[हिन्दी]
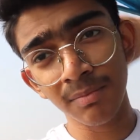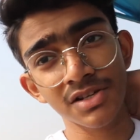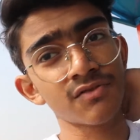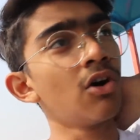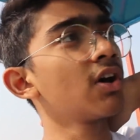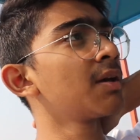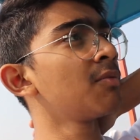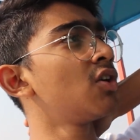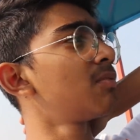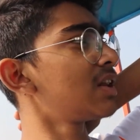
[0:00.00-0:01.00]
मच
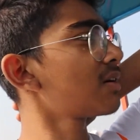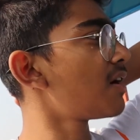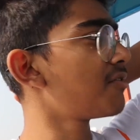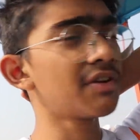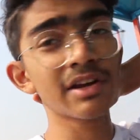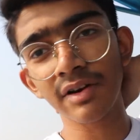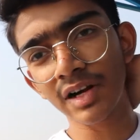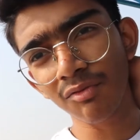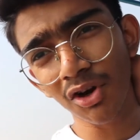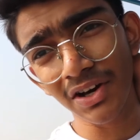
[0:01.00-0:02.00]
व्लॉगिंग और मतलब काफ़ी
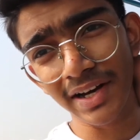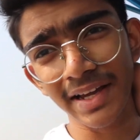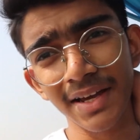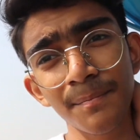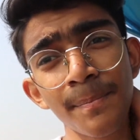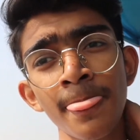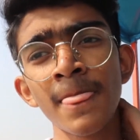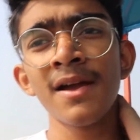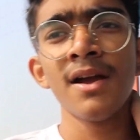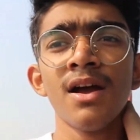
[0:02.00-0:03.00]
फ्रीक्वेंटली व्लॉग करेंगे
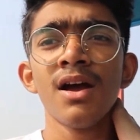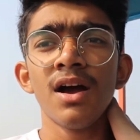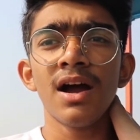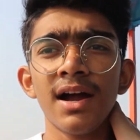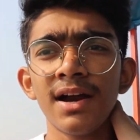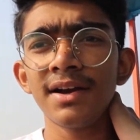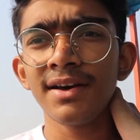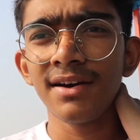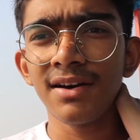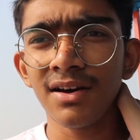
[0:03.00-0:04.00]
एंड
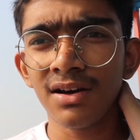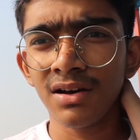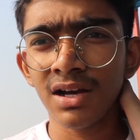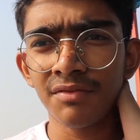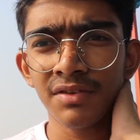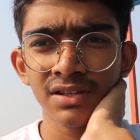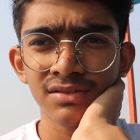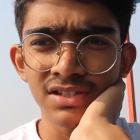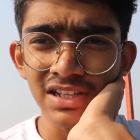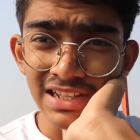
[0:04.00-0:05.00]
uh, काफ़ी
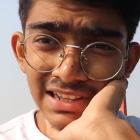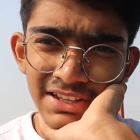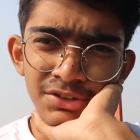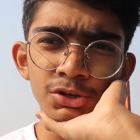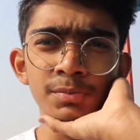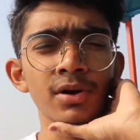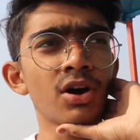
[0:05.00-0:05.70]
जल्दी जल्दी यूट्यूब पर